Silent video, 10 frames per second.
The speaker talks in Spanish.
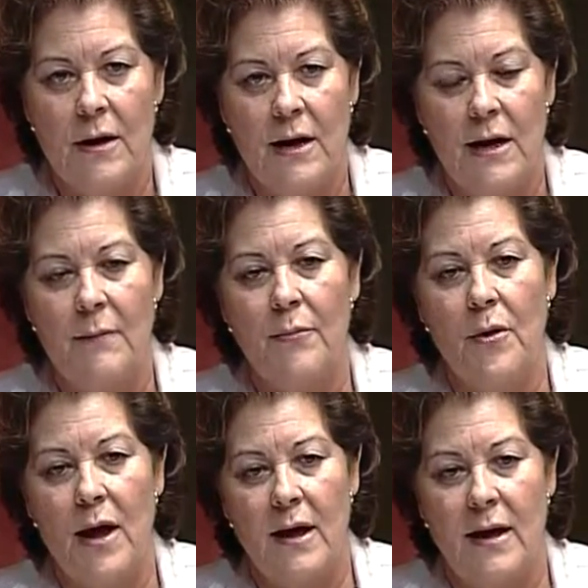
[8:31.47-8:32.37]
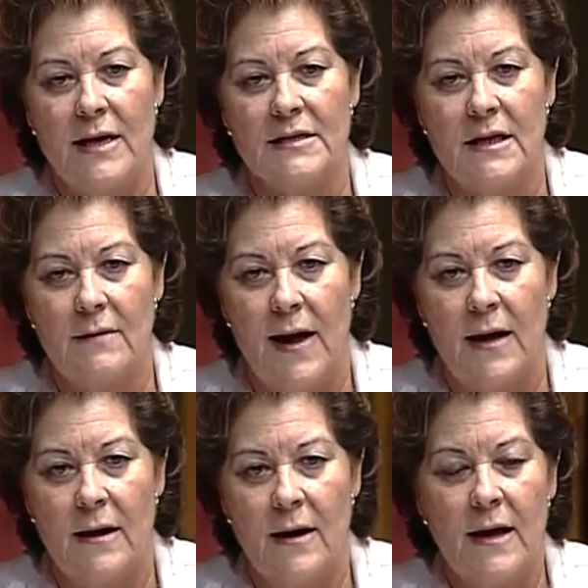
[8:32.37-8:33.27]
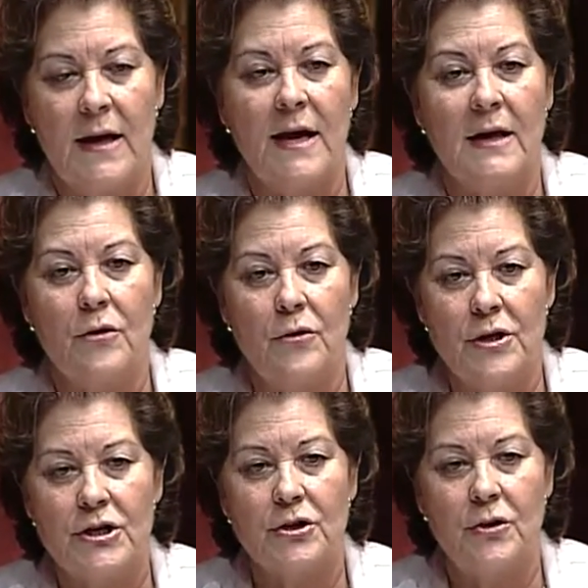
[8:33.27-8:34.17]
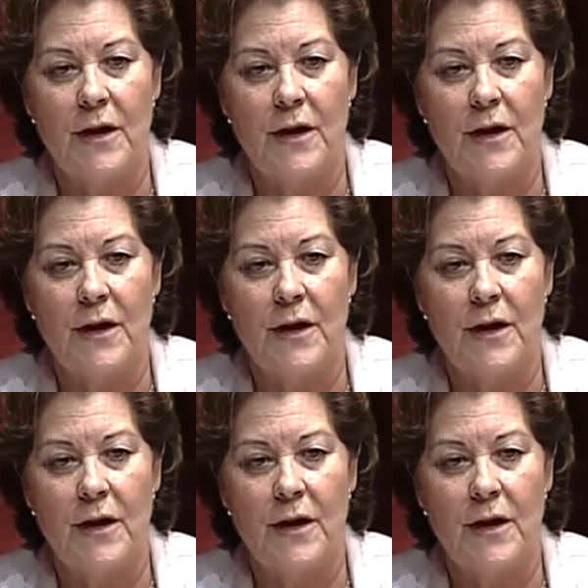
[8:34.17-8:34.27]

en época estival y que todo eso